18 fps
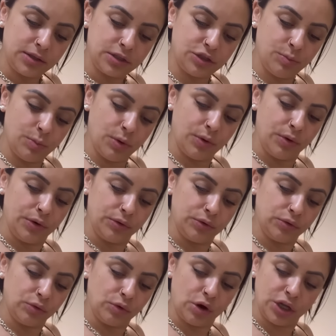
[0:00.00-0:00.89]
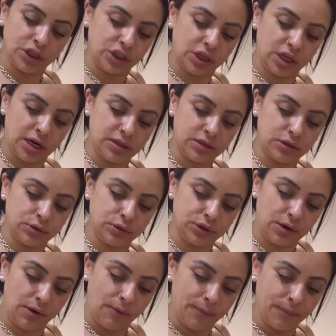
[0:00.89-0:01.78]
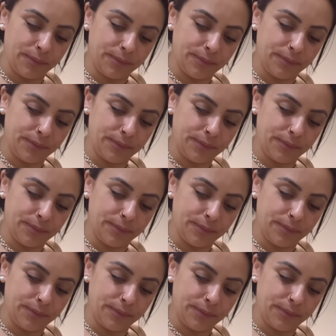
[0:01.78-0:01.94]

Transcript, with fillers: de molho. Não gosto de trem sujo, não.